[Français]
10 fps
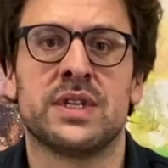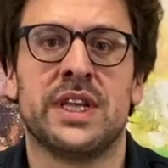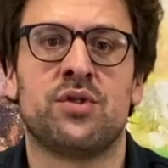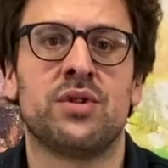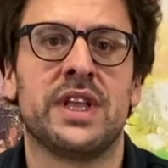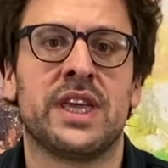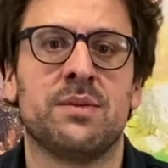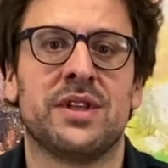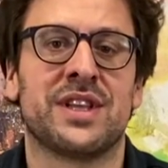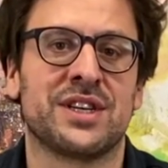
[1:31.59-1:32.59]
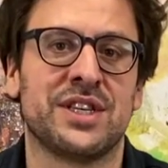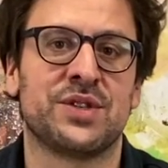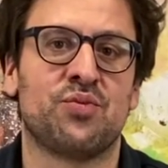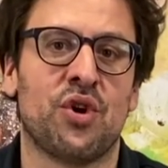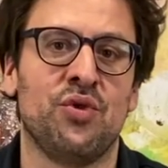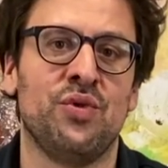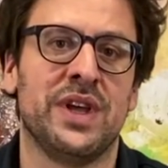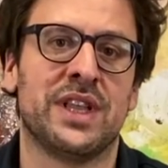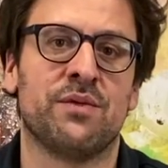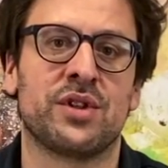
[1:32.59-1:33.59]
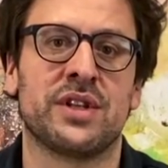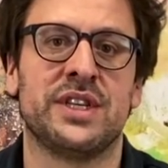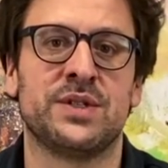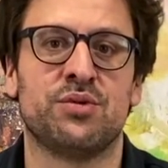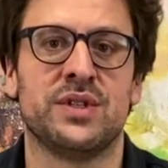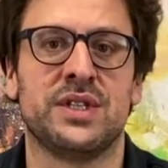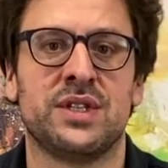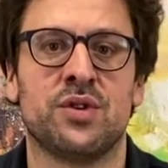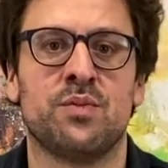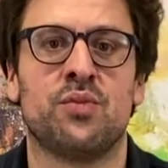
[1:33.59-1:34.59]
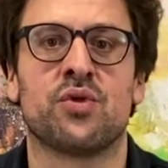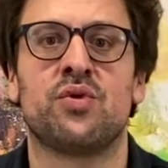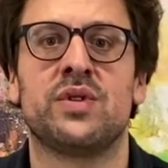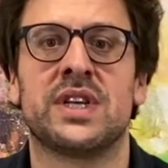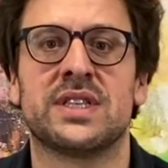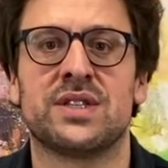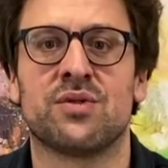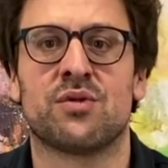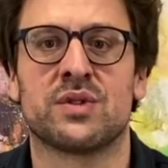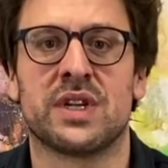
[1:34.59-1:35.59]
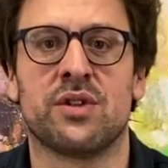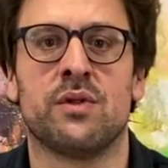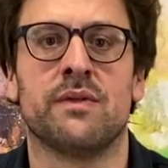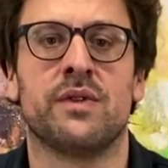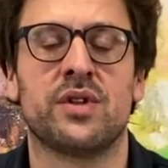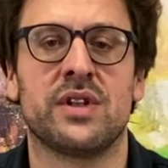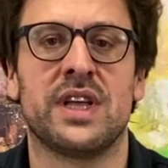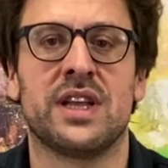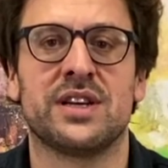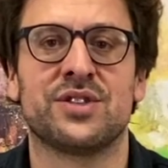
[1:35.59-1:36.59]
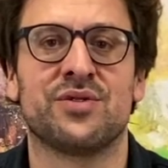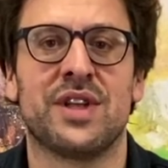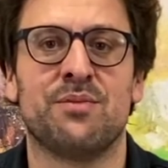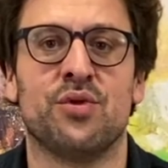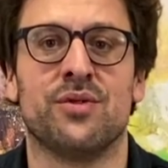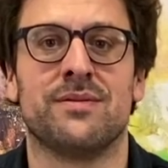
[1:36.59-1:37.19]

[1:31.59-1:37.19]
et toute l'équipe de TaxX.lu est à votre disposition pour toute question concernant votre déclaration d'impôt.